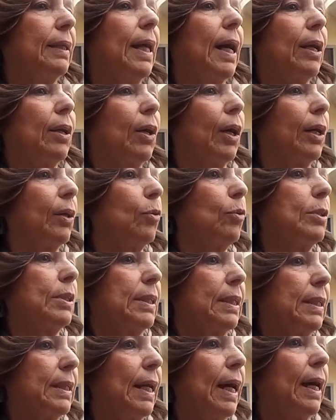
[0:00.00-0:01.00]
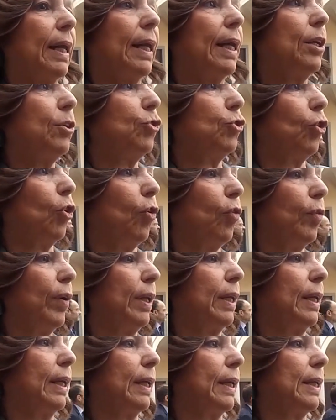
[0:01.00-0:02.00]
dare anche un segnale ai
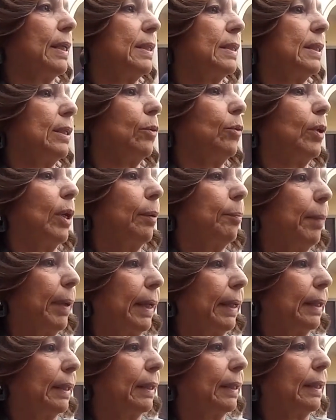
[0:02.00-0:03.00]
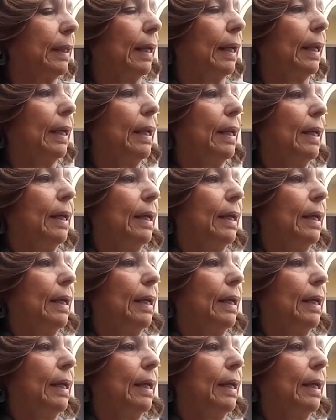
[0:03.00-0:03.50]
giovani che sicuramente